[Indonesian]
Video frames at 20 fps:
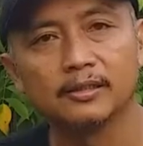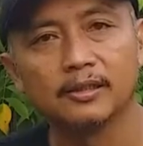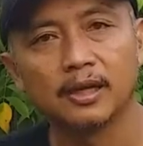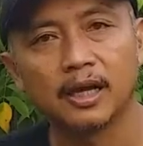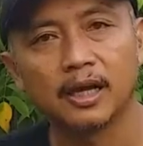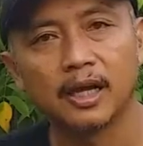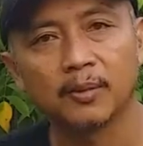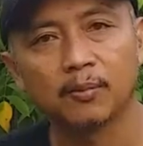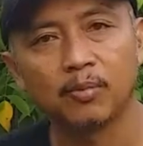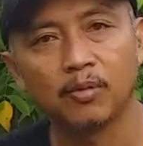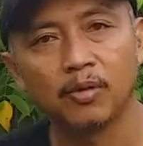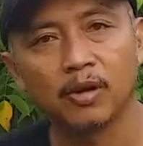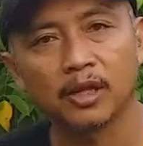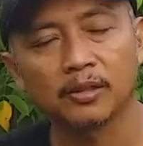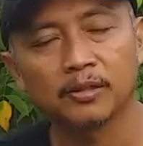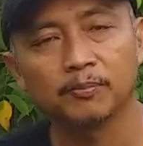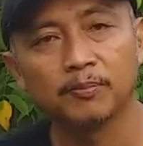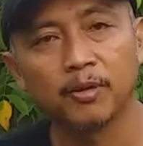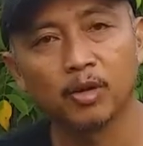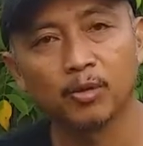Alpukat
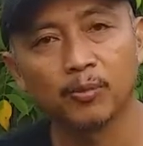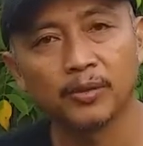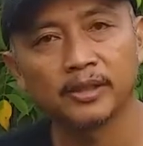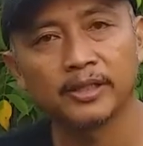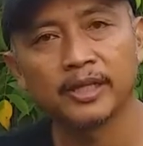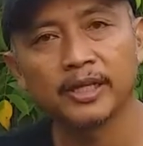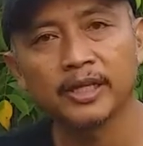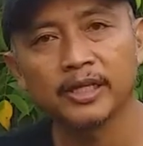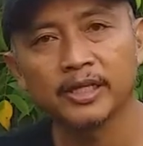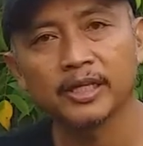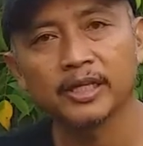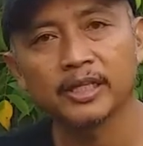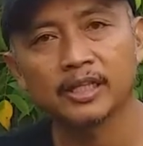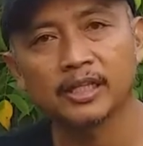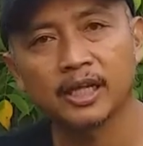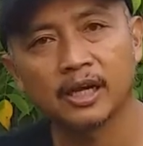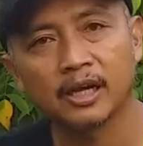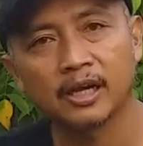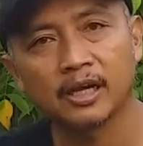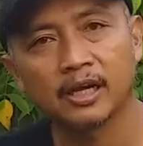baru petik
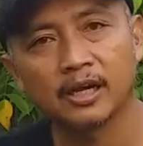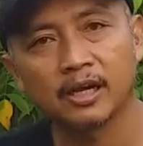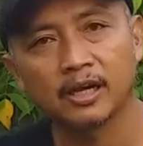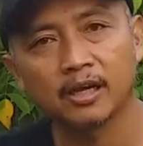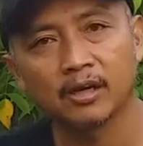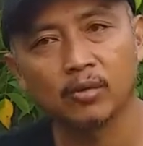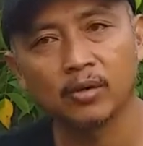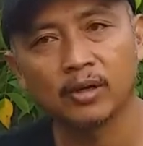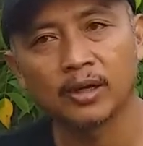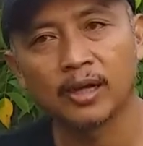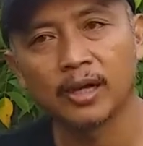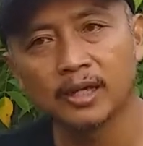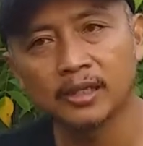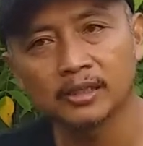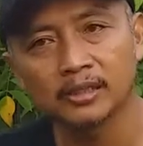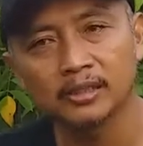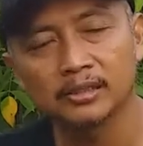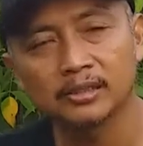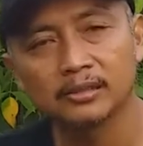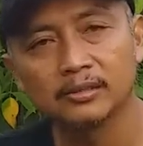kita
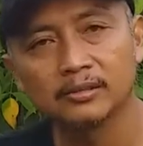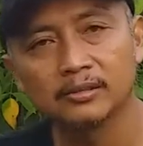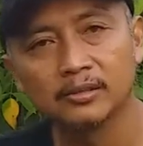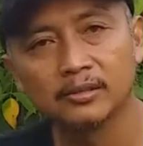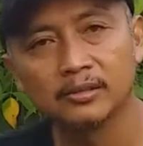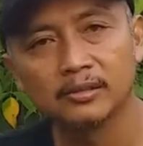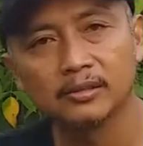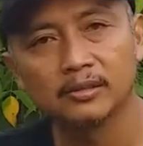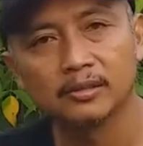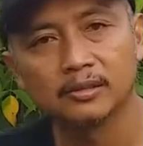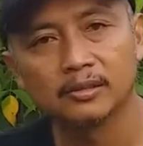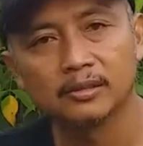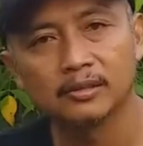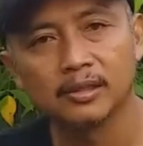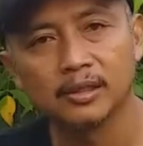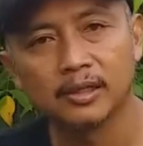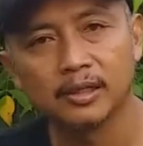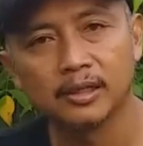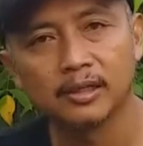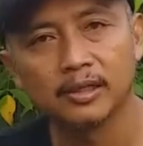kulkas.
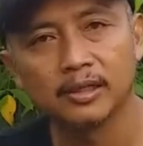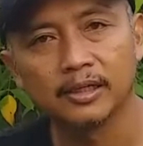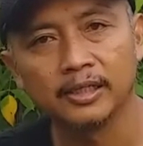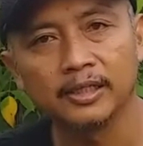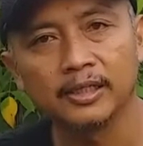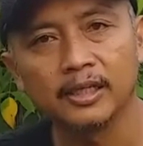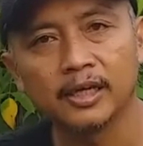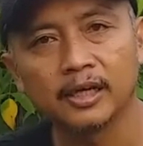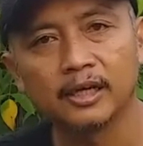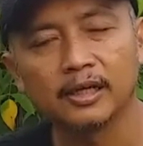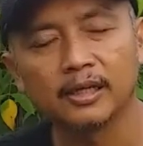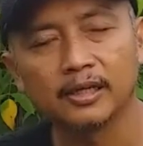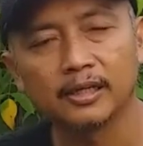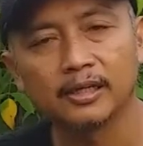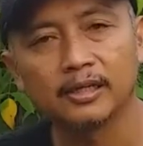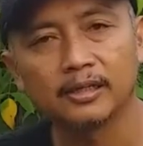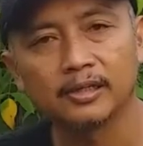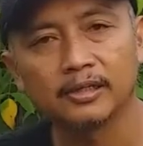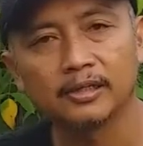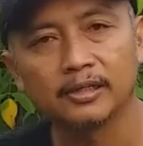Nah, ini yang
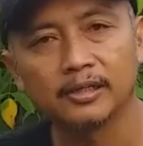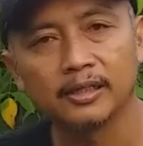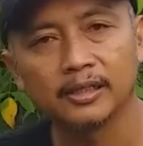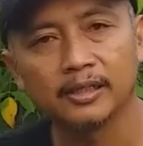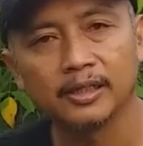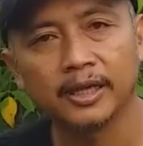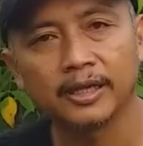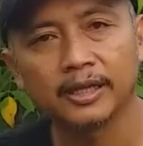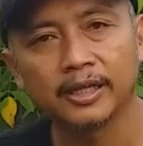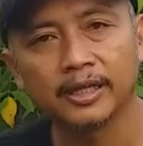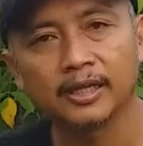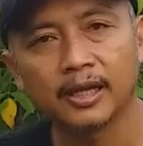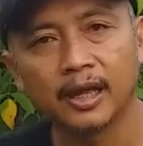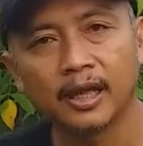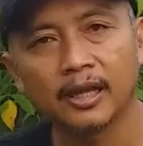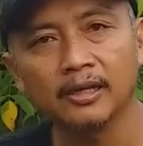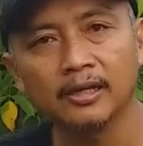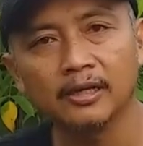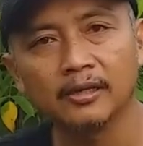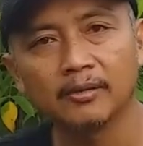kita
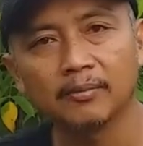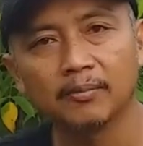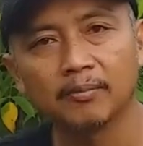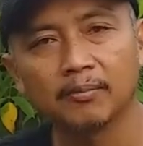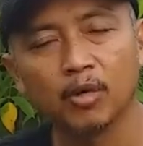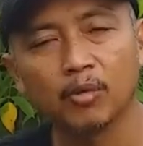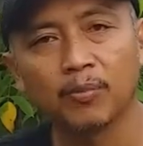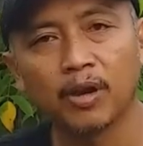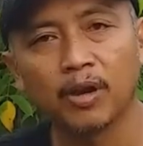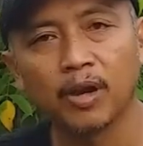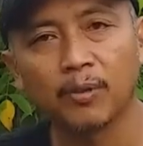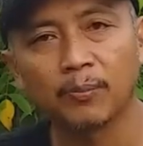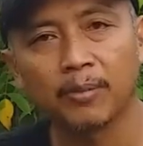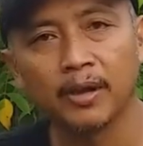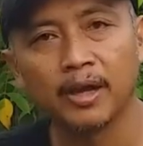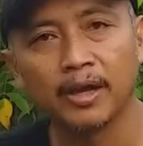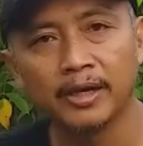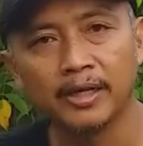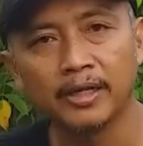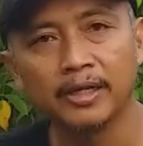inginkan mau
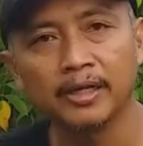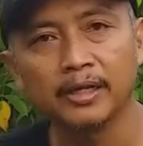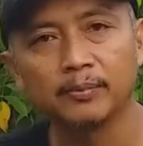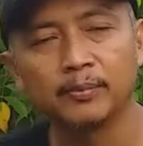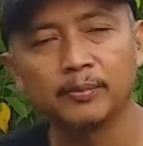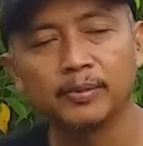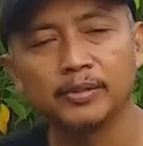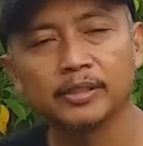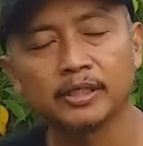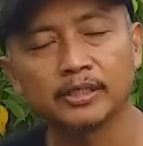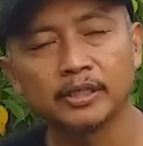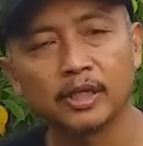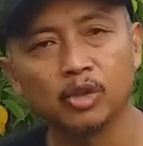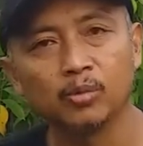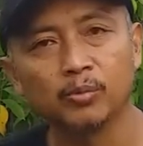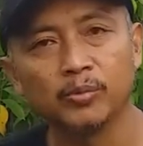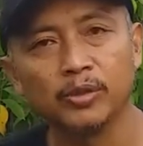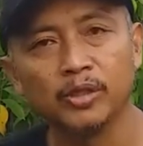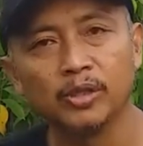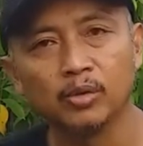berapa hari bisa satu
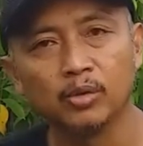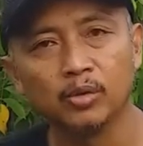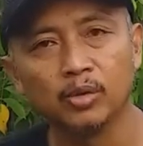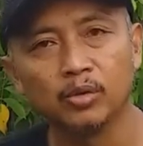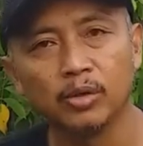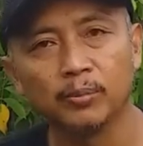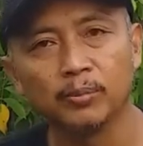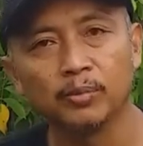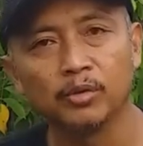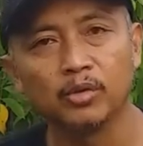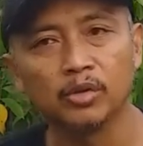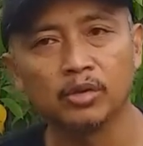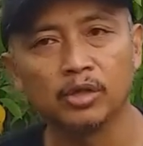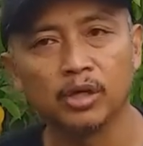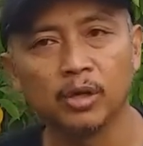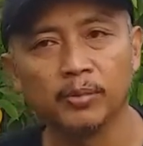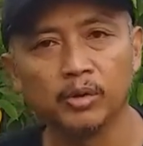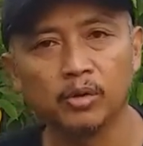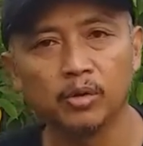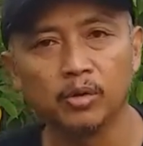minggu dua minggu tiga
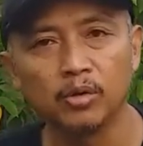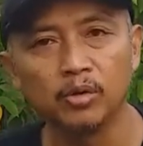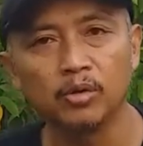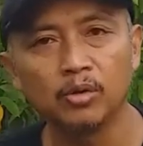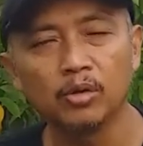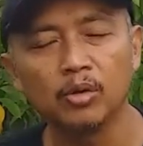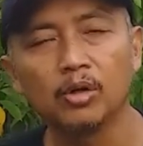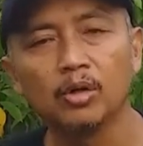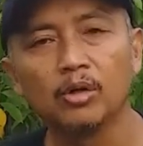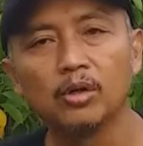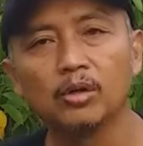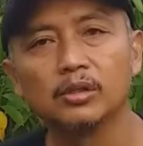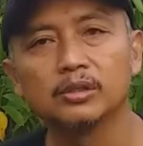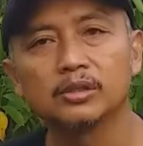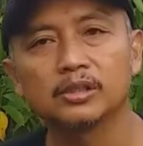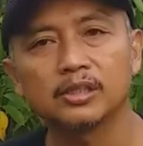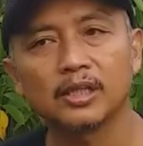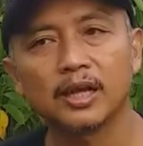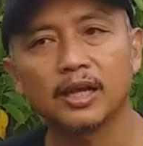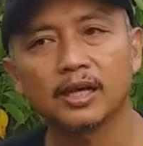minggu
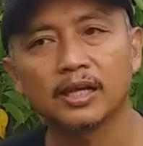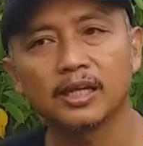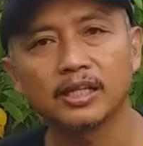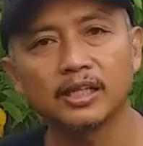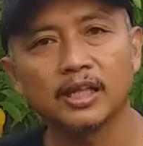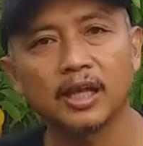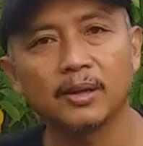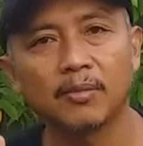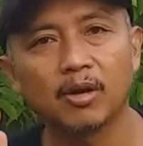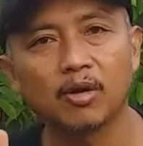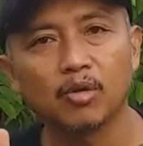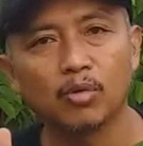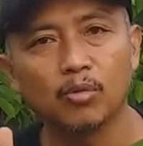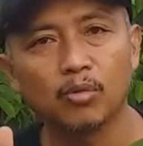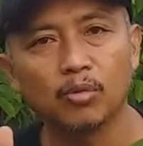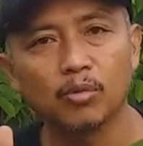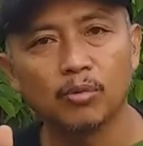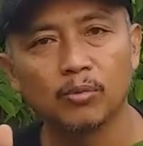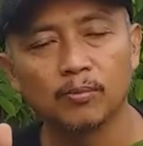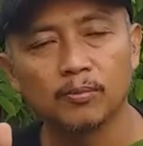setelah kita
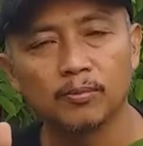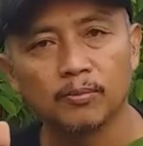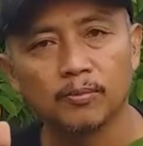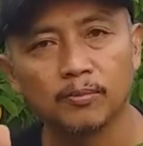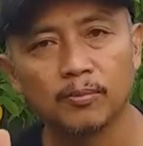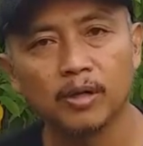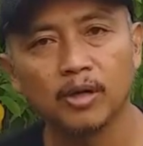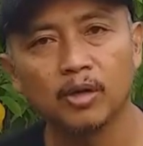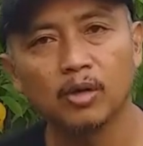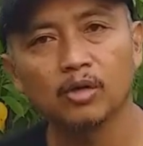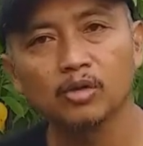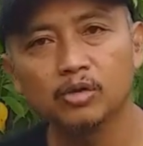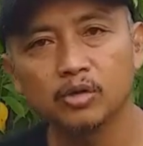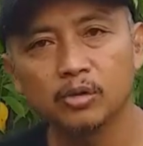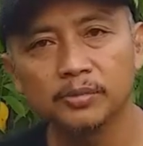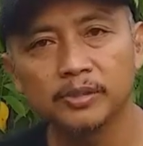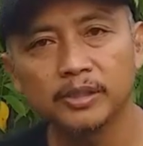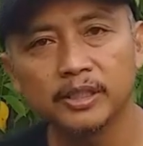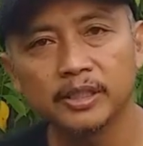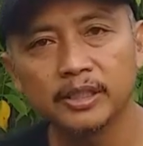mau
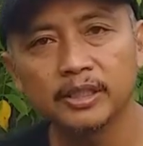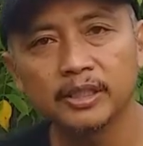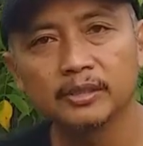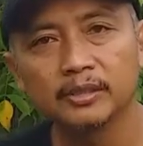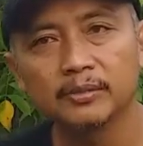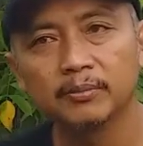mengkonsumsi